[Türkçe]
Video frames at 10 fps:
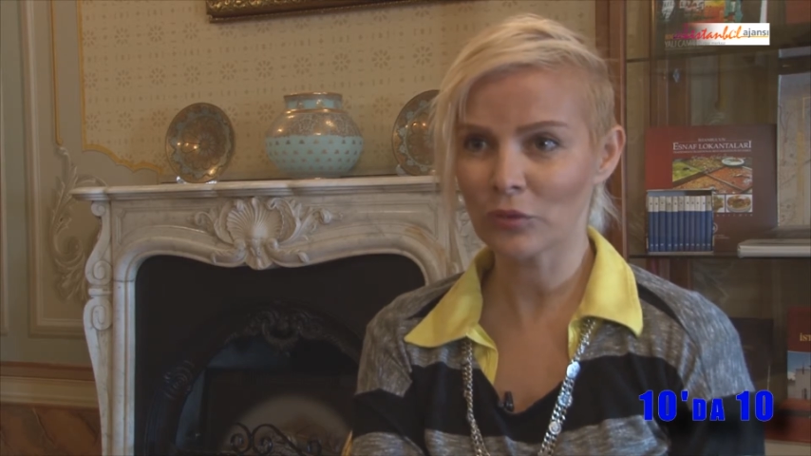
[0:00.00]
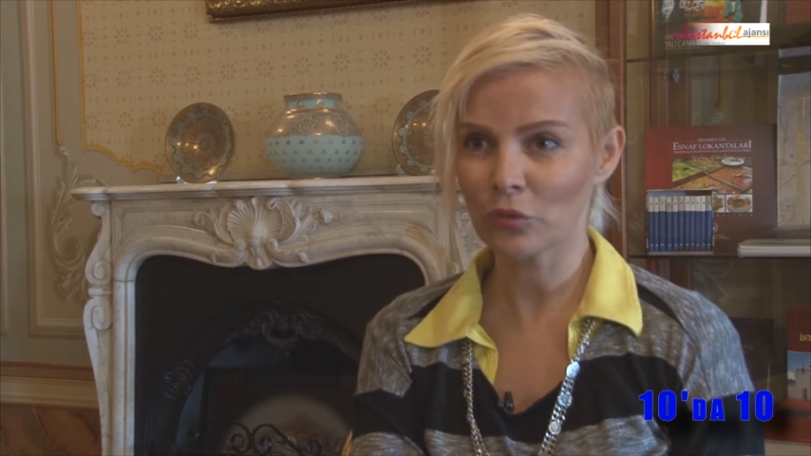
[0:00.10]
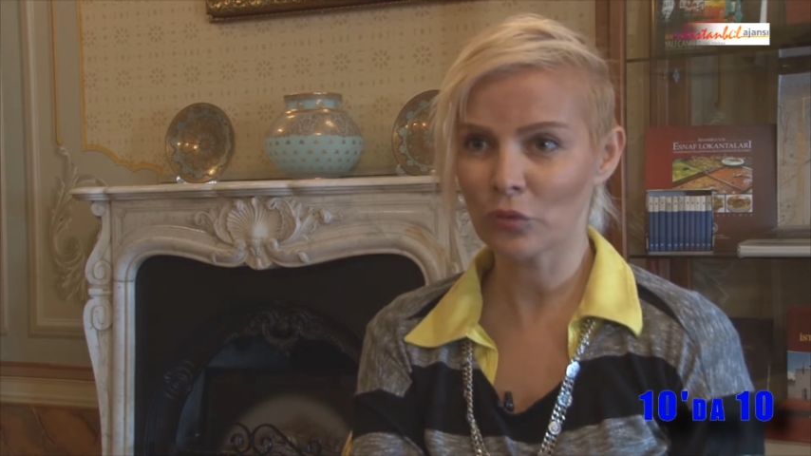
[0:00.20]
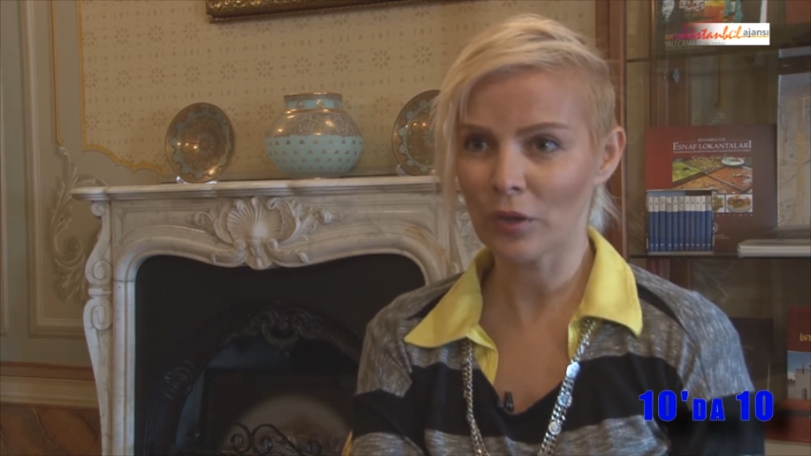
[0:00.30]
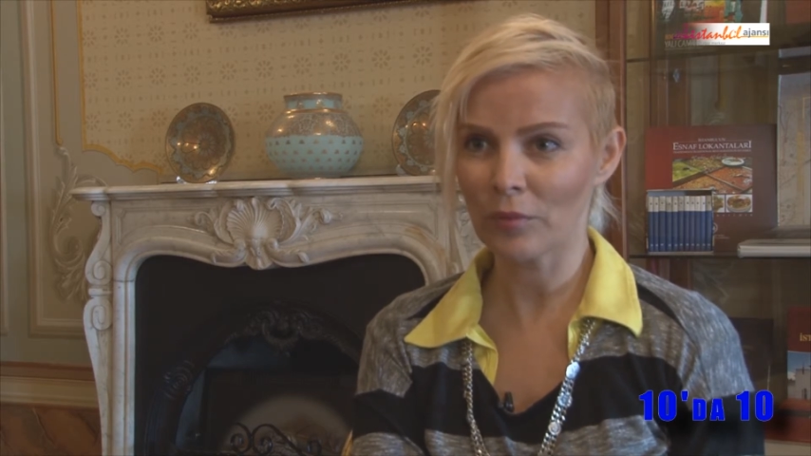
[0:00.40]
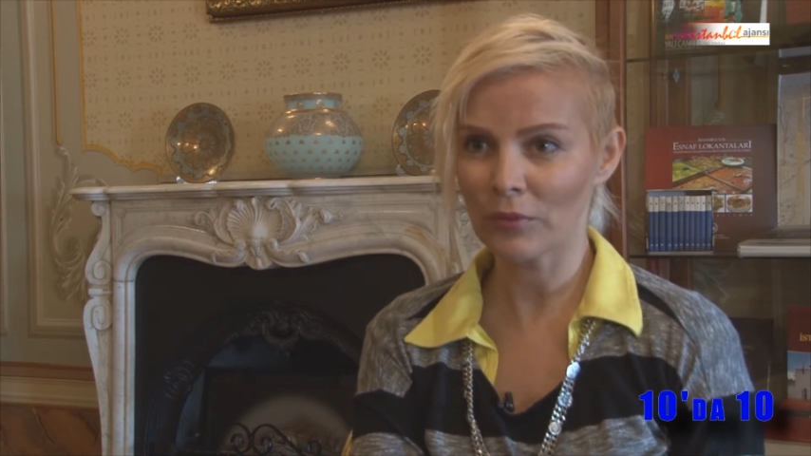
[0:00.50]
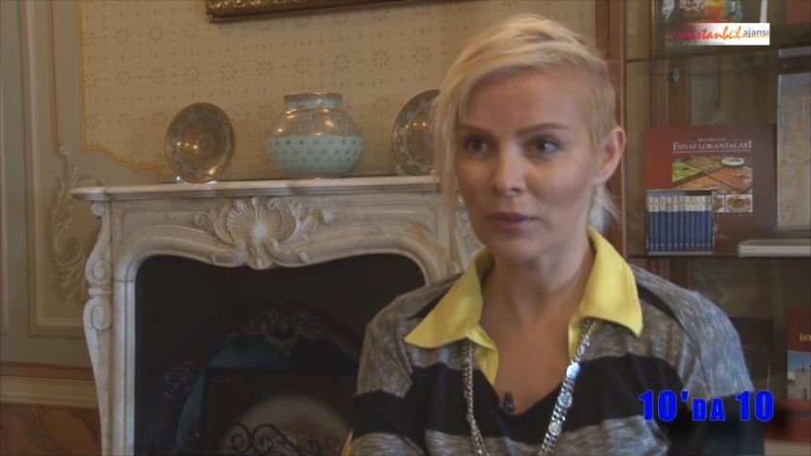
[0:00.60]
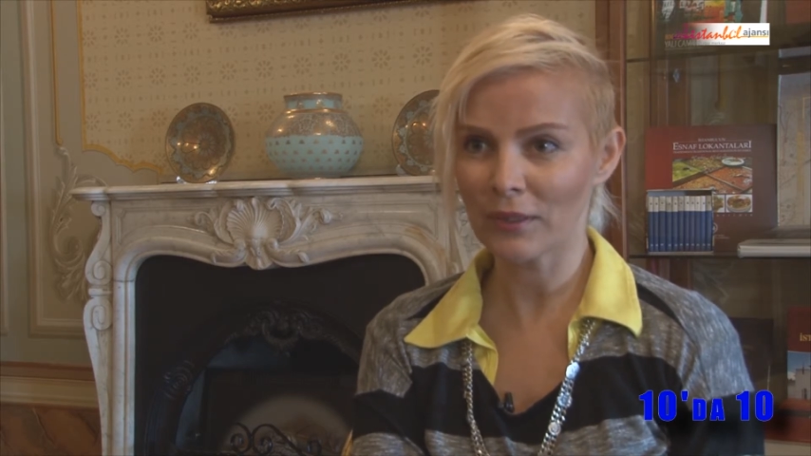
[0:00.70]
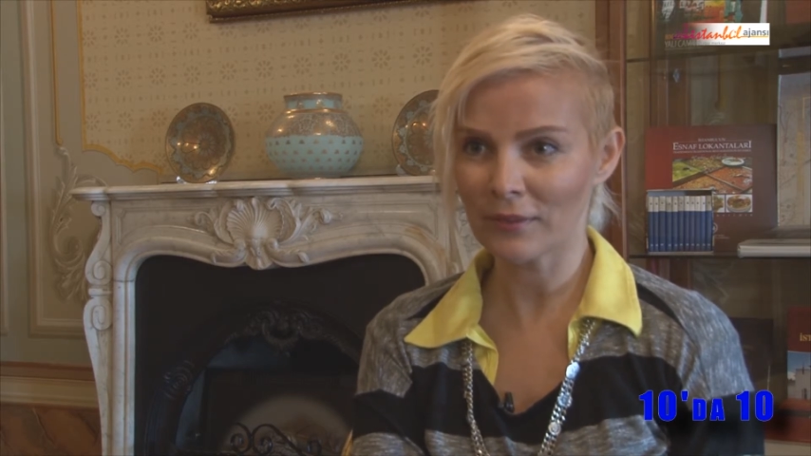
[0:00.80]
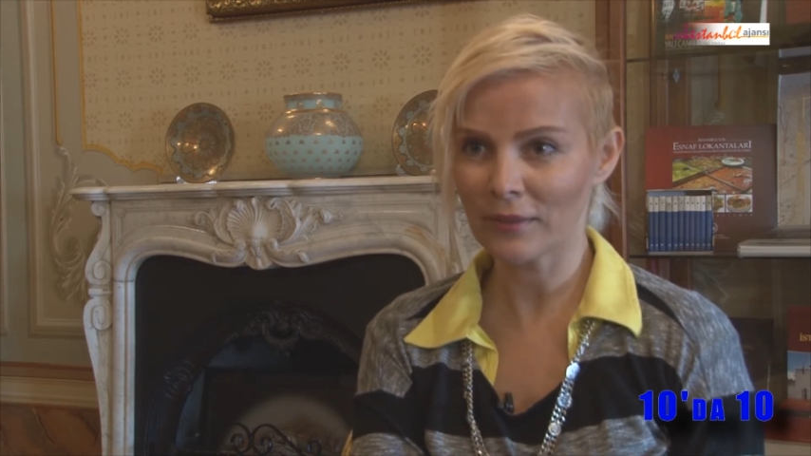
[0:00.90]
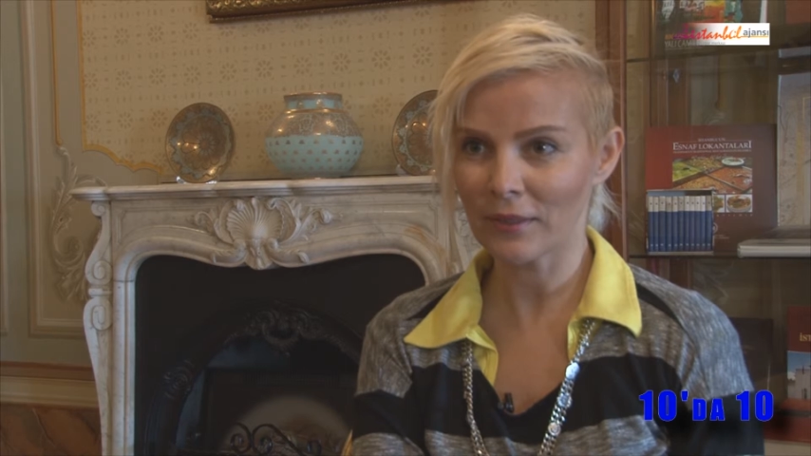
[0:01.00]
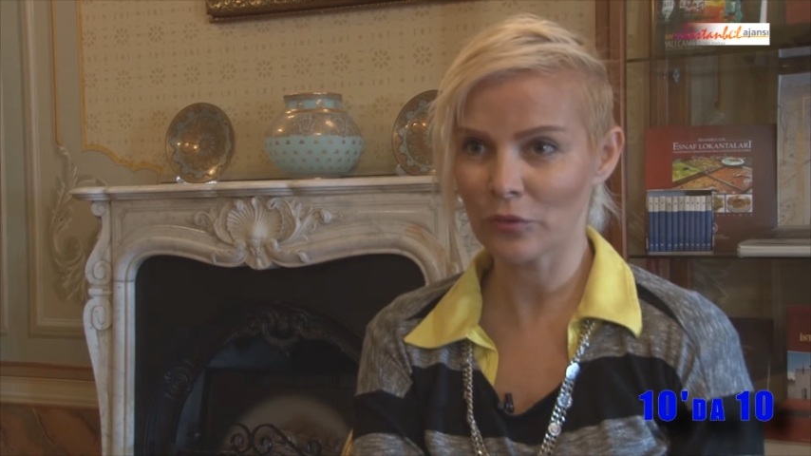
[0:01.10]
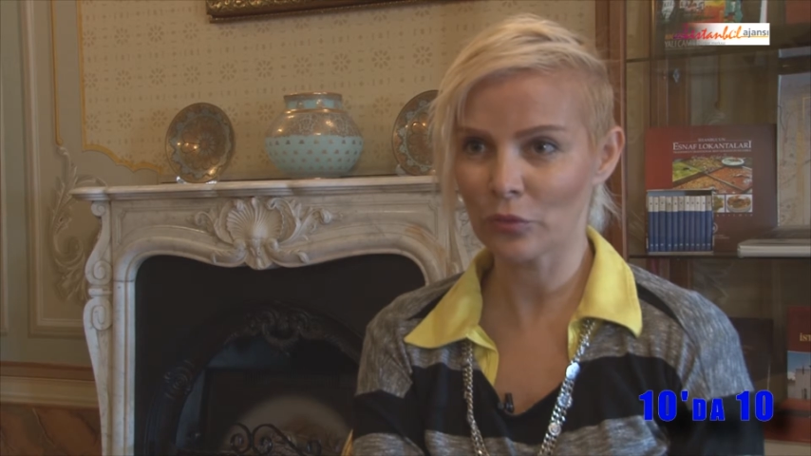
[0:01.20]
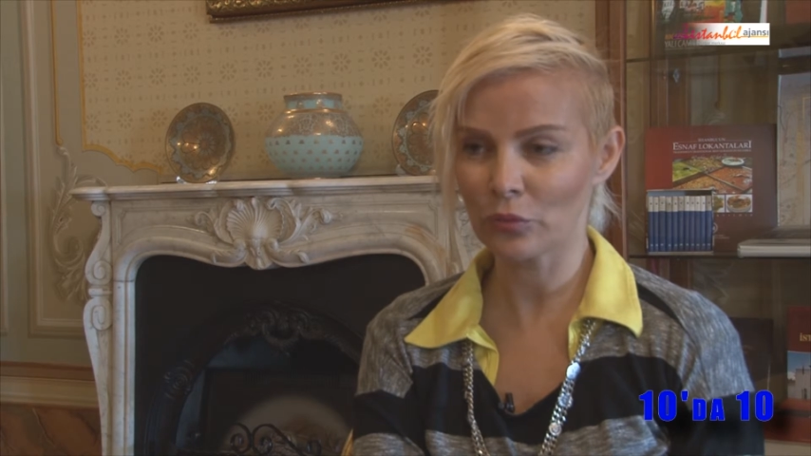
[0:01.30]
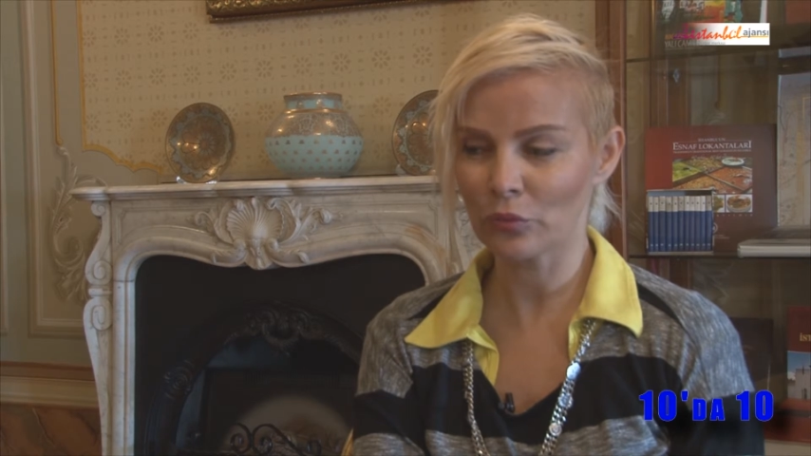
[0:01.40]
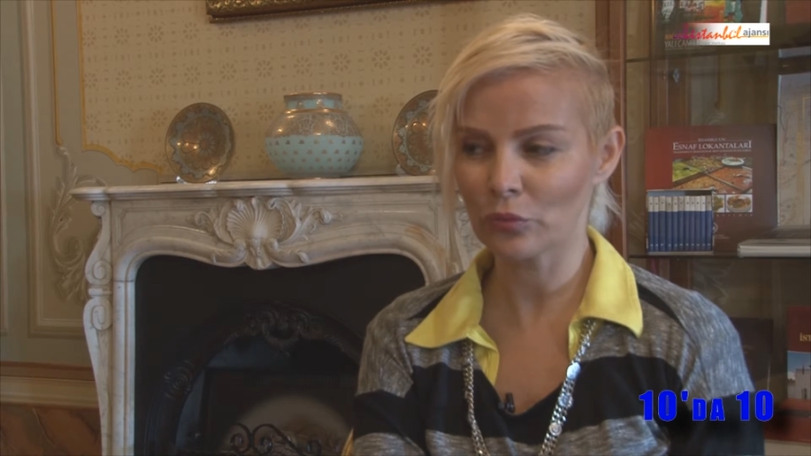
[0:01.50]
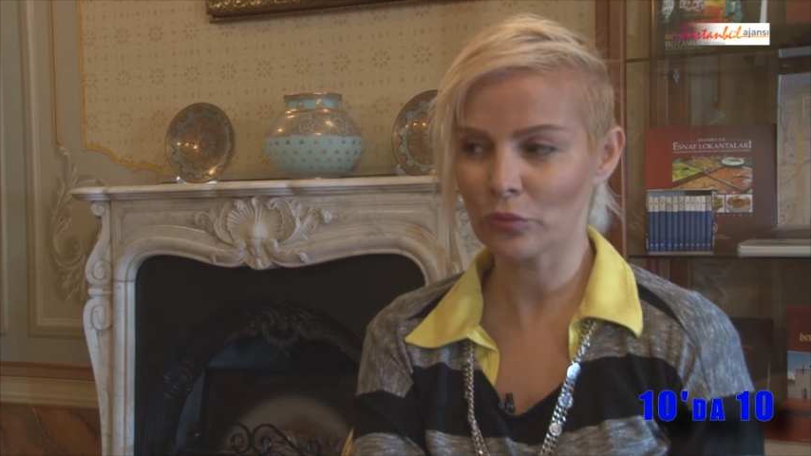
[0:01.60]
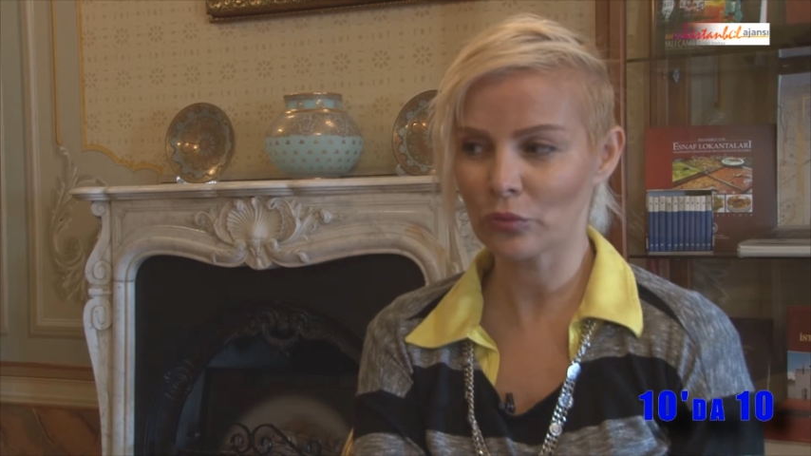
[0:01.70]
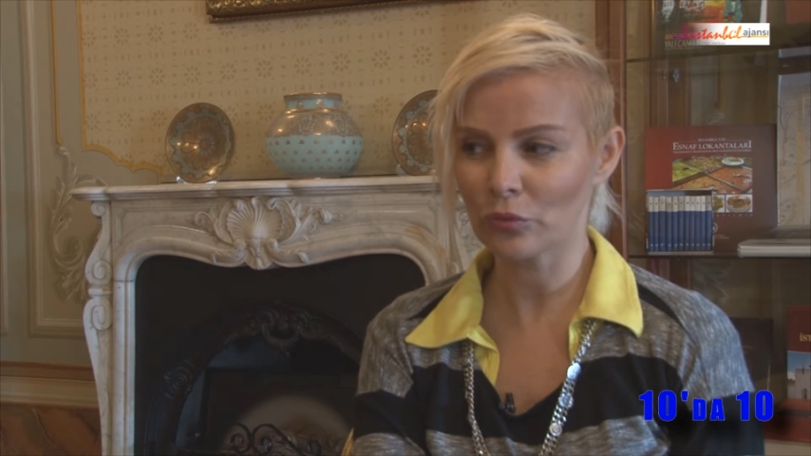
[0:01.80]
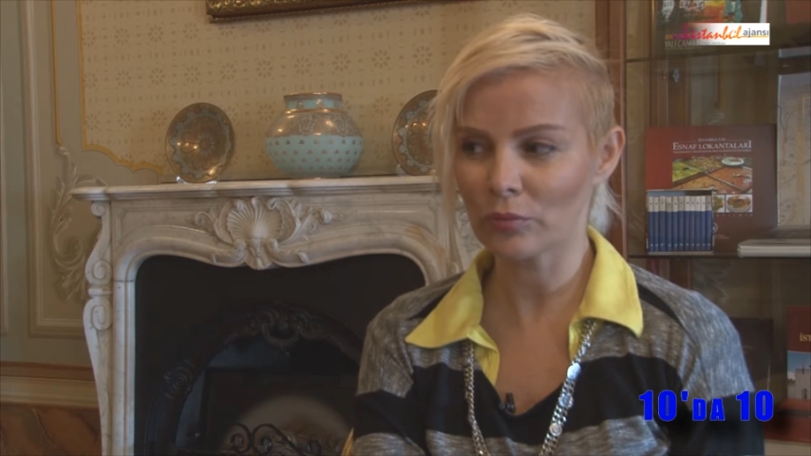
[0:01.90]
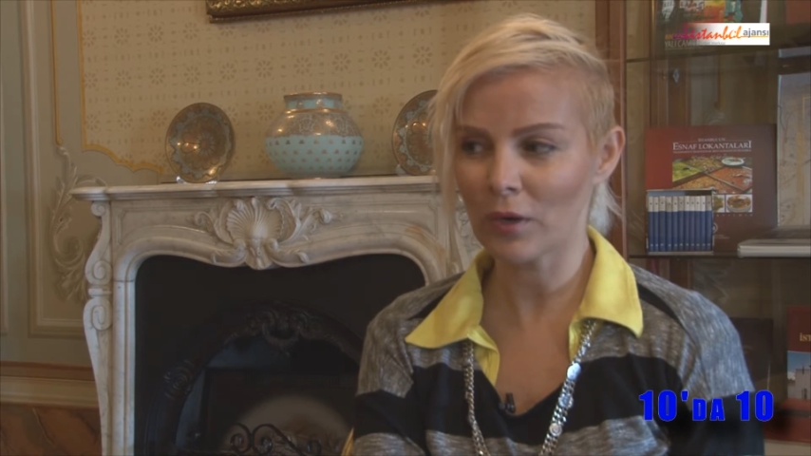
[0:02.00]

çok önemli etkileri olduğunu düşünüyorum.